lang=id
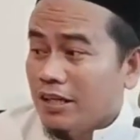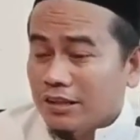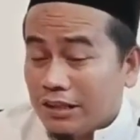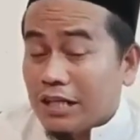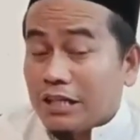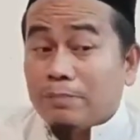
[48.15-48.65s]

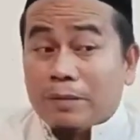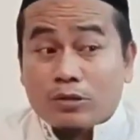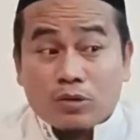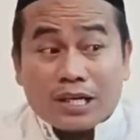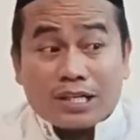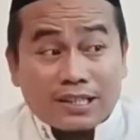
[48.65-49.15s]
tidak
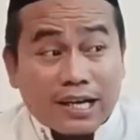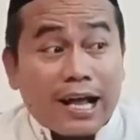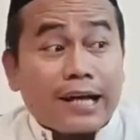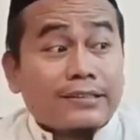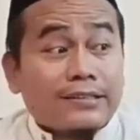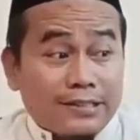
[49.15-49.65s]
dipadukan dengan
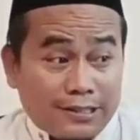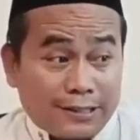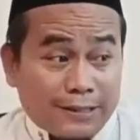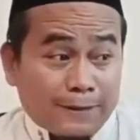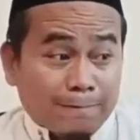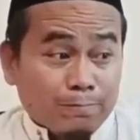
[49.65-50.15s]
hadis